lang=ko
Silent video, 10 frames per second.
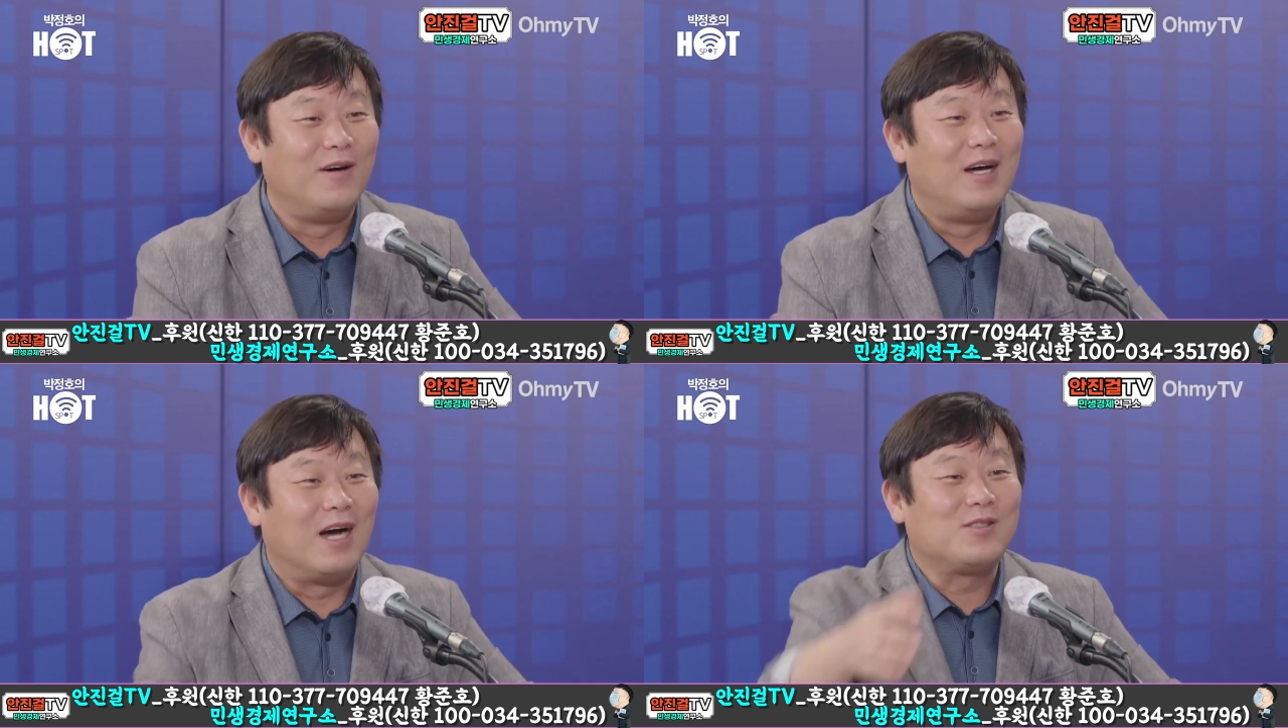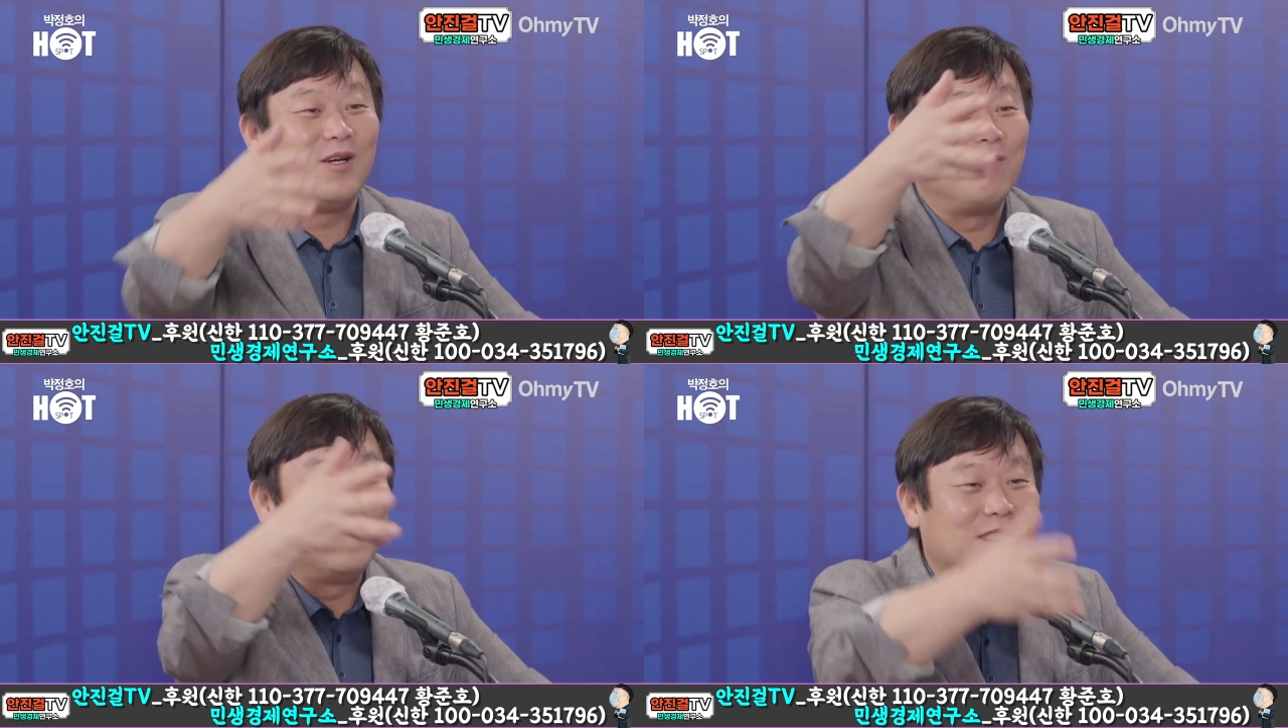인사
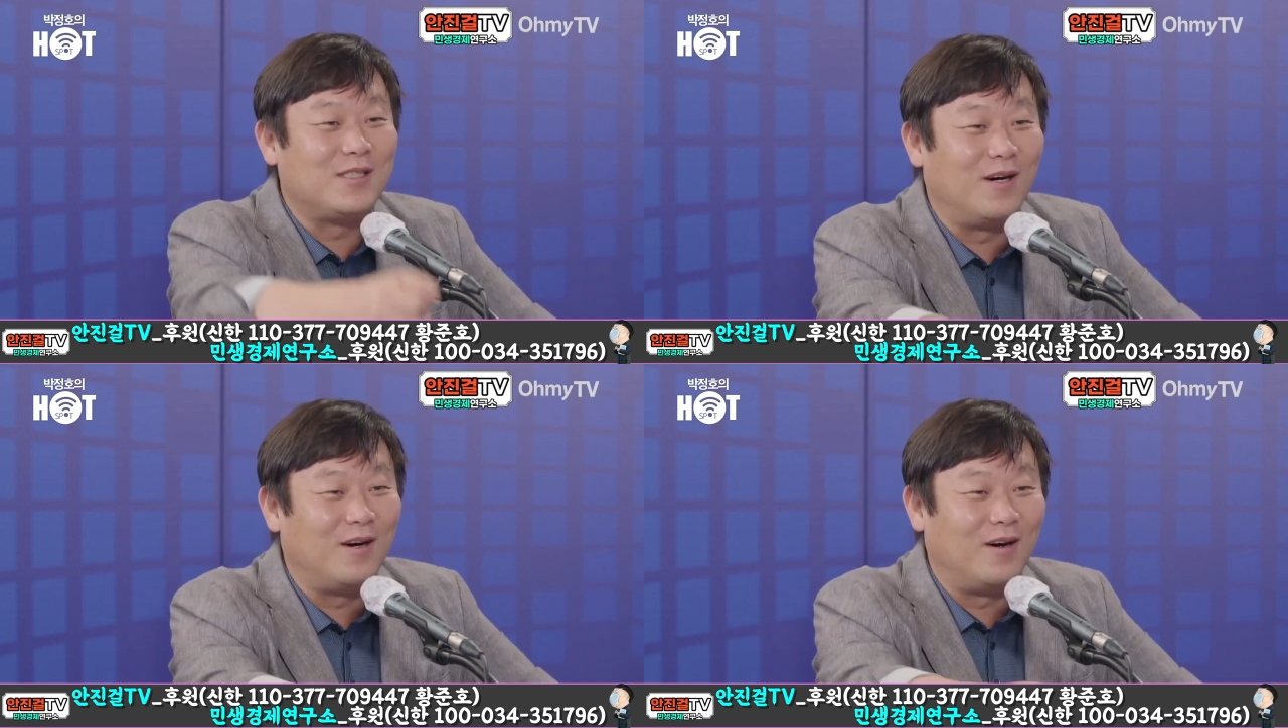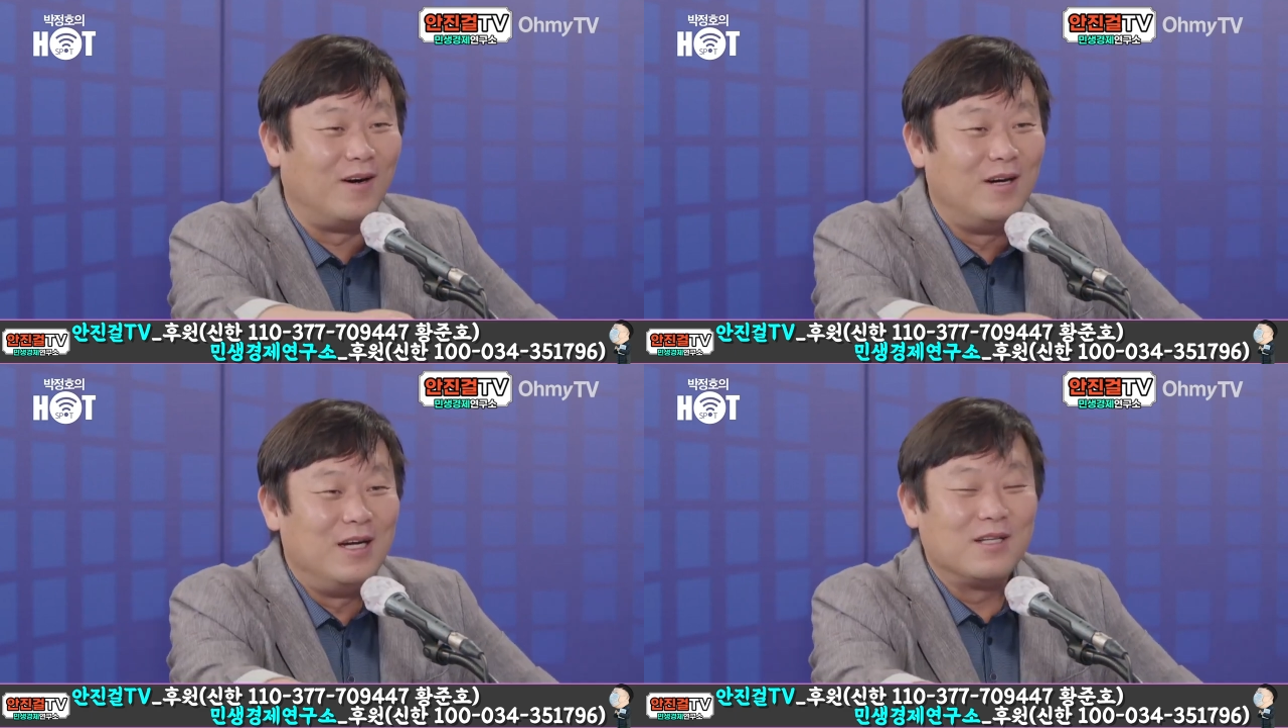한번 했어. 한번
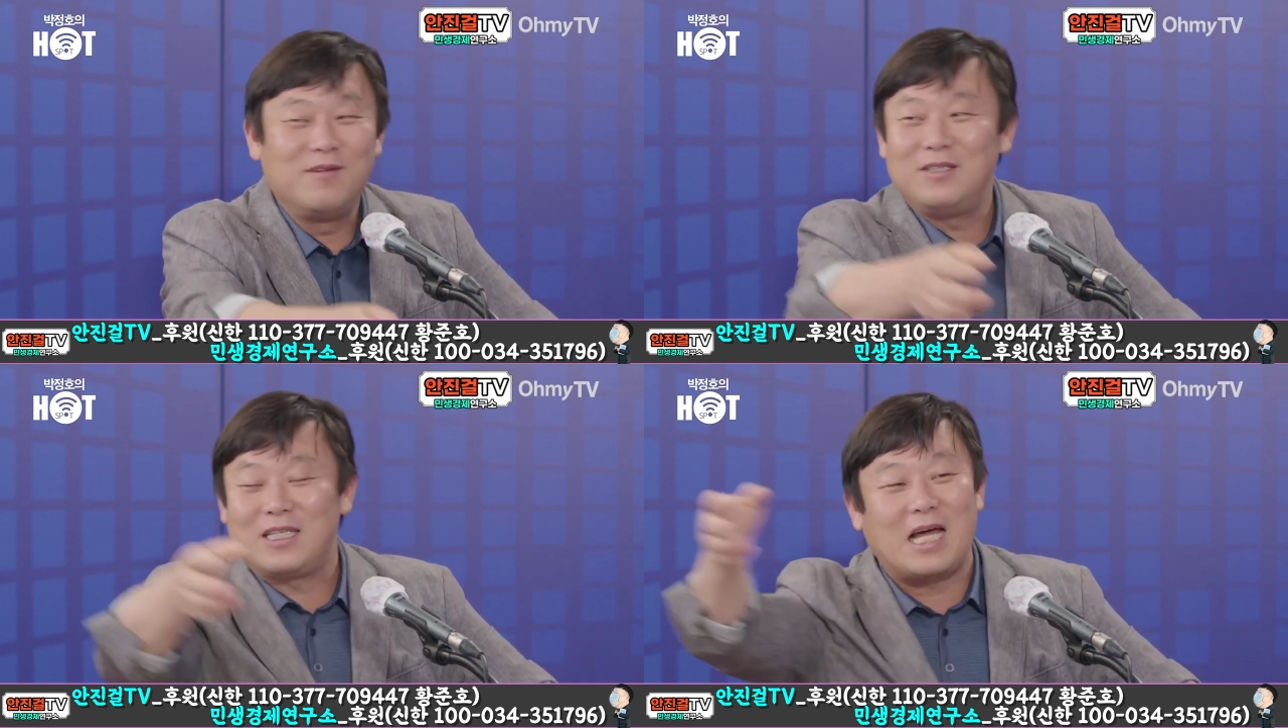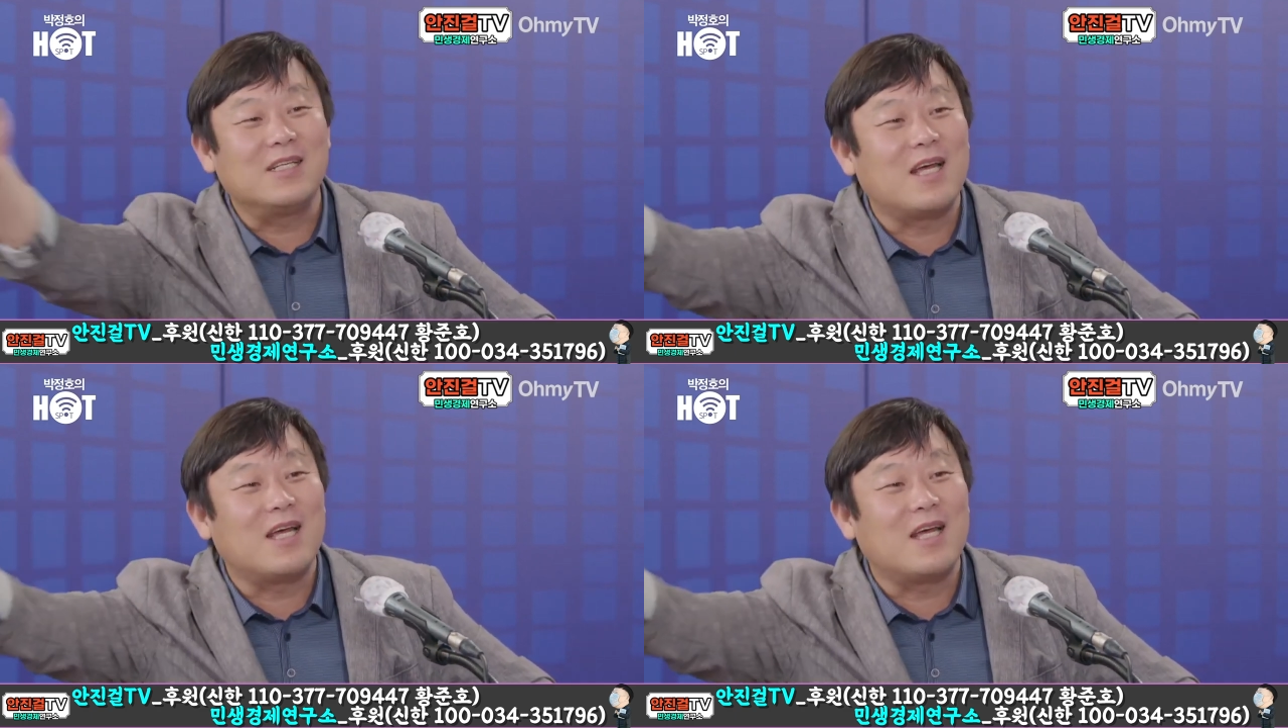하고. 그런데 이죠 다른